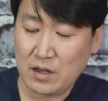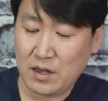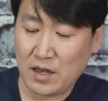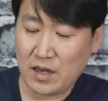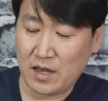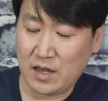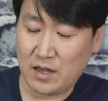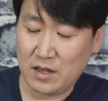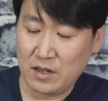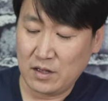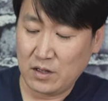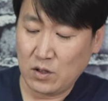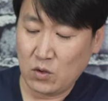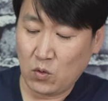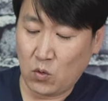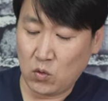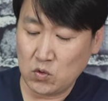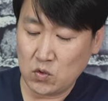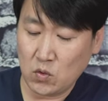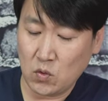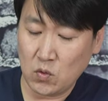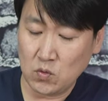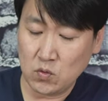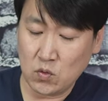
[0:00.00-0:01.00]
예,
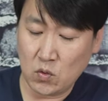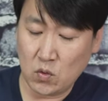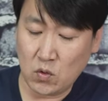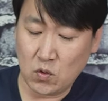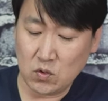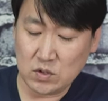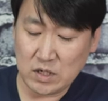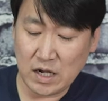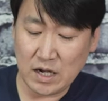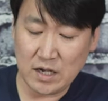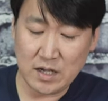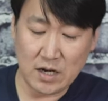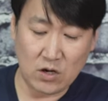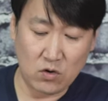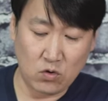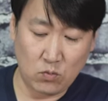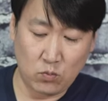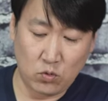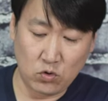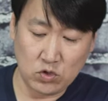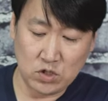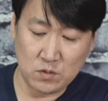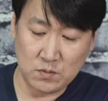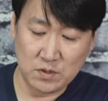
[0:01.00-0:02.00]
그 정도
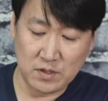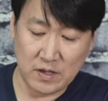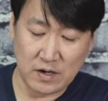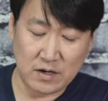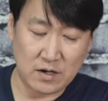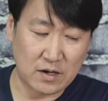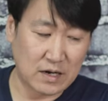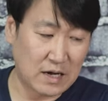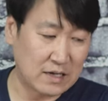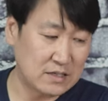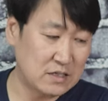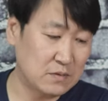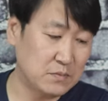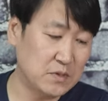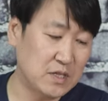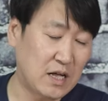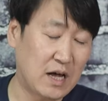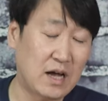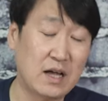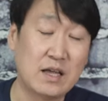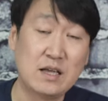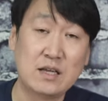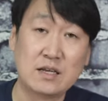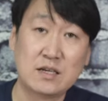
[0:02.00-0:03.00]
차이라고 보시면 될 것
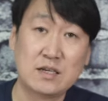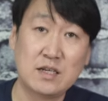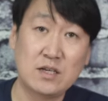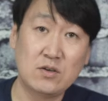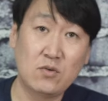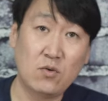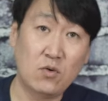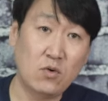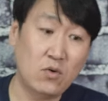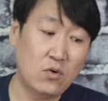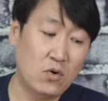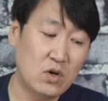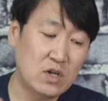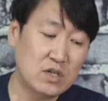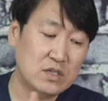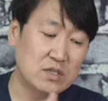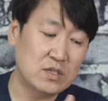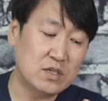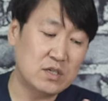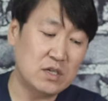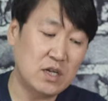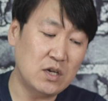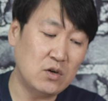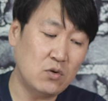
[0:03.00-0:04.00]
같습니다. 그리고
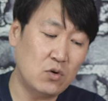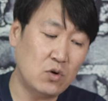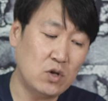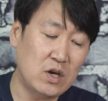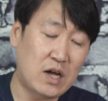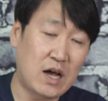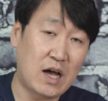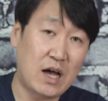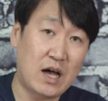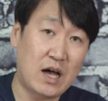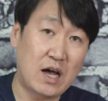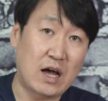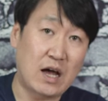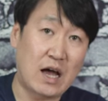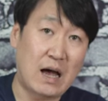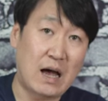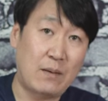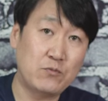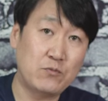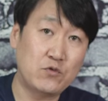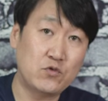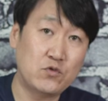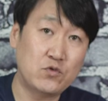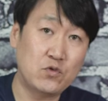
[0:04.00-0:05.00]
슬링고리가
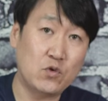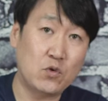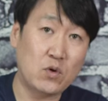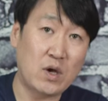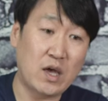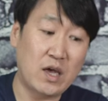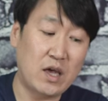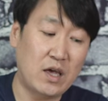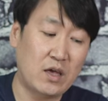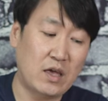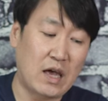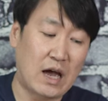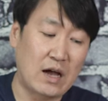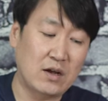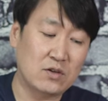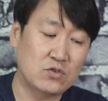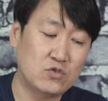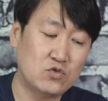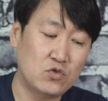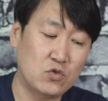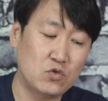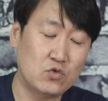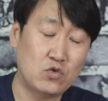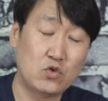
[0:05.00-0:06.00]
앞쪽에
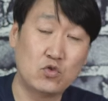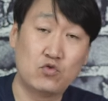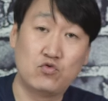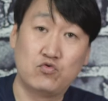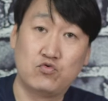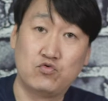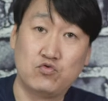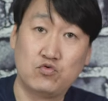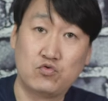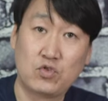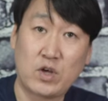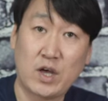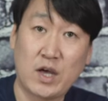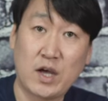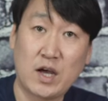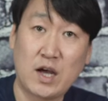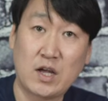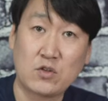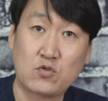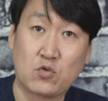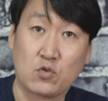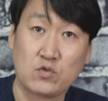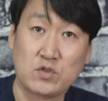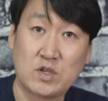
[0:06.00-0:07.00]
양쪽으로 두
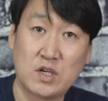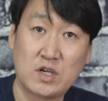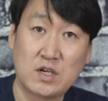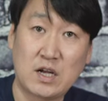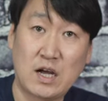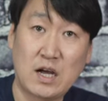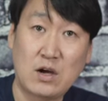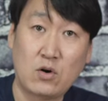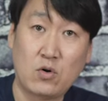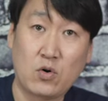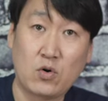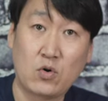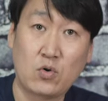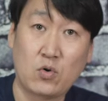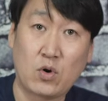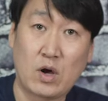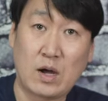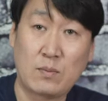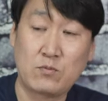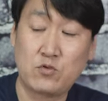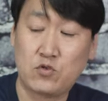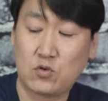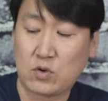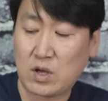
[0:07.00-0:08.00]
개가 존재를 하고요. 요
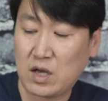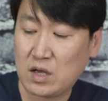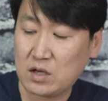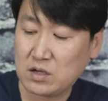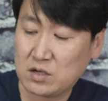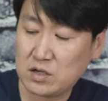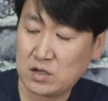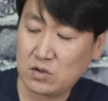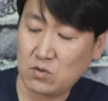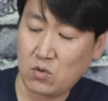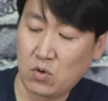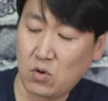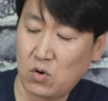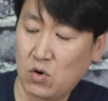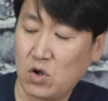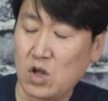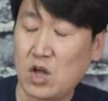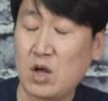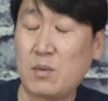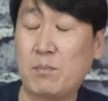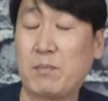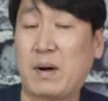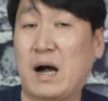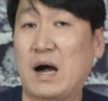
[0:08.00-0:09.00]
앞쪽에 그리고
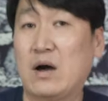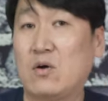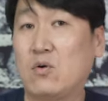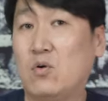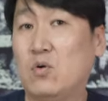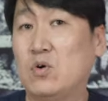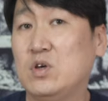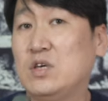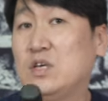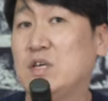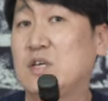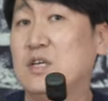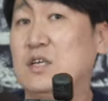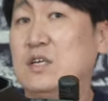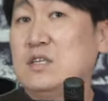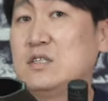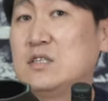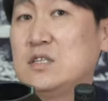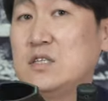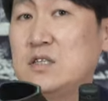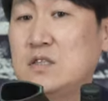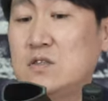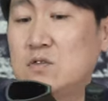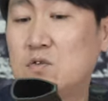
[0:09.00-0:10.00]
바로 이
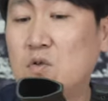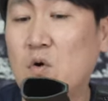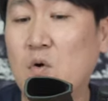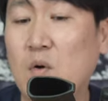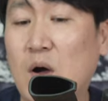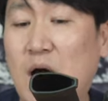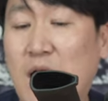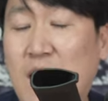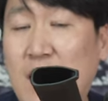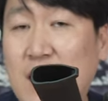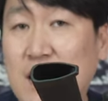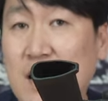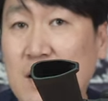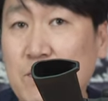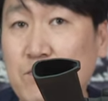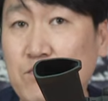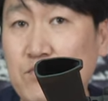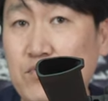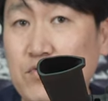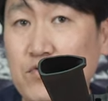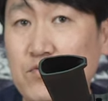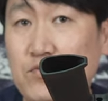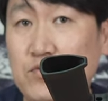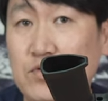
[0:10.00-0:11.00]
스톡
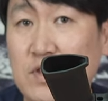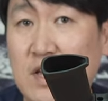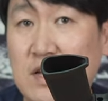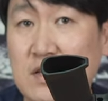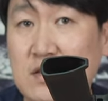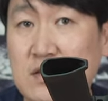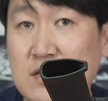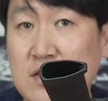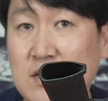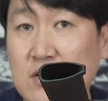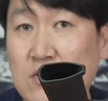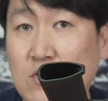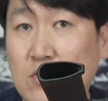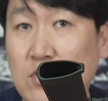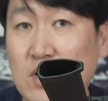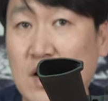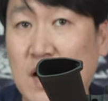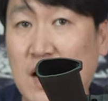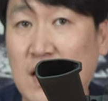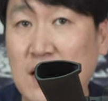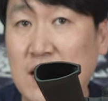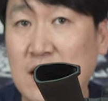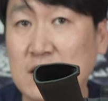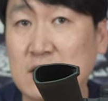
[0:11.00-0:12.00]
아랫부분에
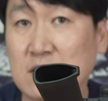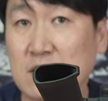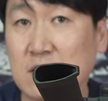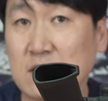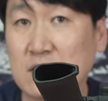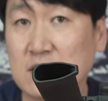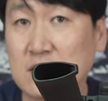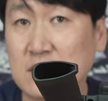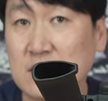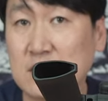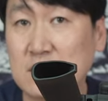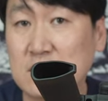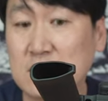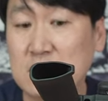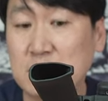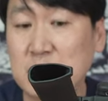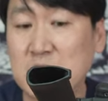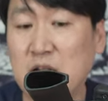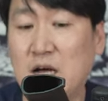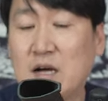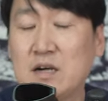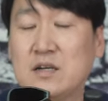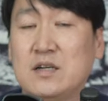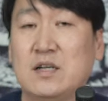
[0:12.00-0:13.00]
슬링고리가 하나 더
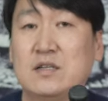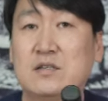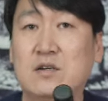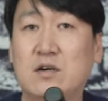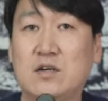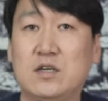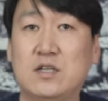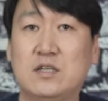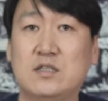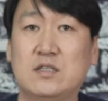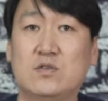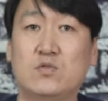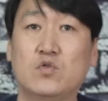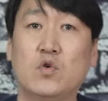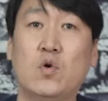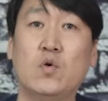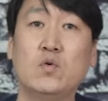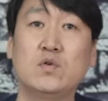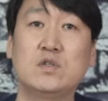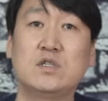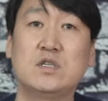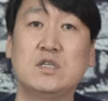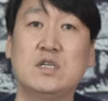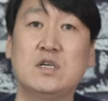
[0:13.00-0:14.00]
있습니다. 그래서 이
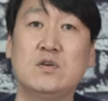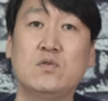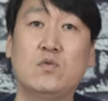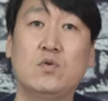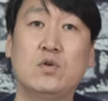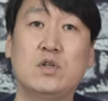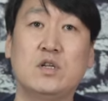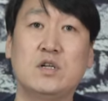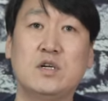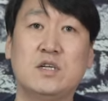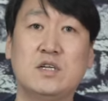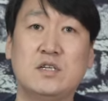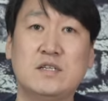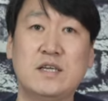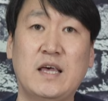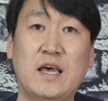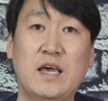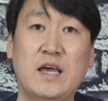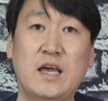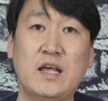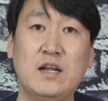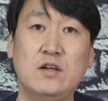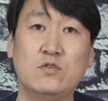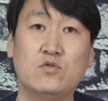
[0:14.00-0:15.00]
총 슬링고리는 이
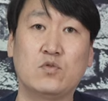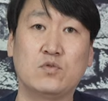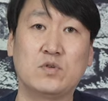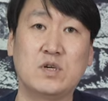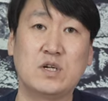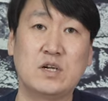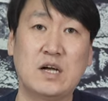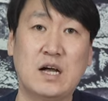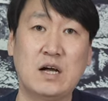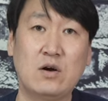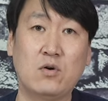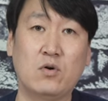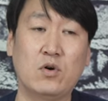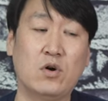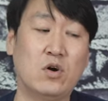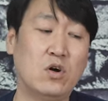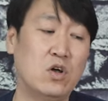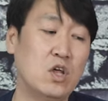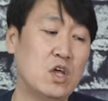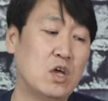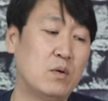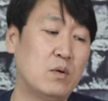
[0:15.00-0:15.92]
세 개를 존재를 하고요.